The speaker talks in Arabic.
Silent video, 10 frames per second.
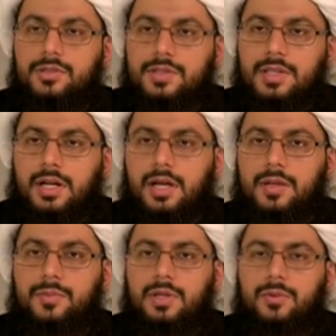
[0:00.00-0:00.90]
الجزيرة
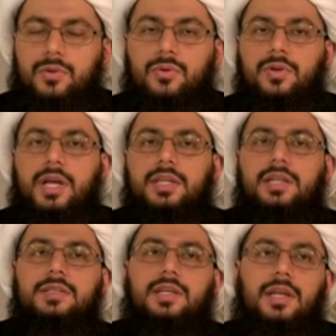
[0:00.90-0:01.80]
العربية ويقول هناك
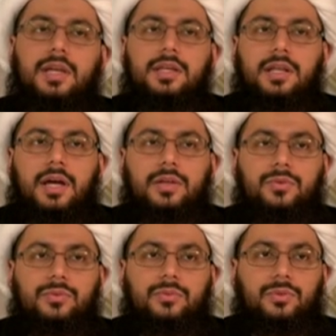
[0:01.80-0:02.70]
احنا تلقينا
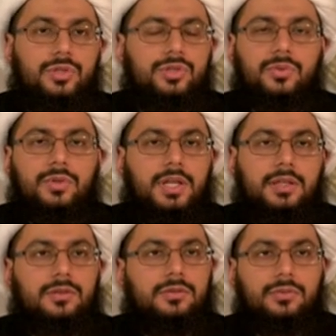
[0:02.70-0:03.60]
عنه ويجي يقول
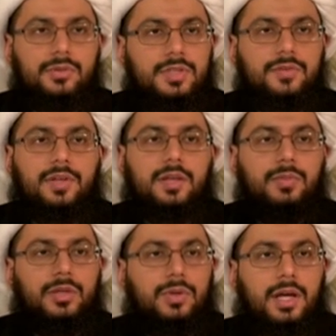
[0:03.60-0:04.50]
لك ويصف
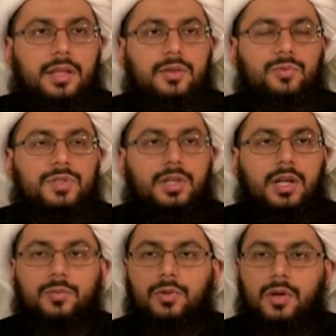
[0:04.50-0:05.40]
الأئمة يقول عليهم
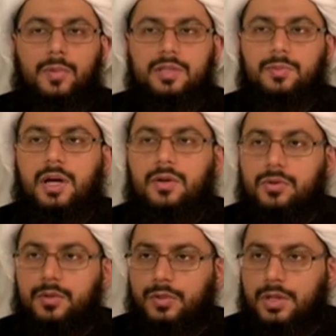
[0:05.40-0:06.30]
السلام ولهم
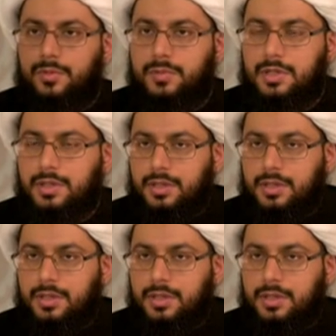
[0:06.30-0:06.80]
أتباعهم ولهم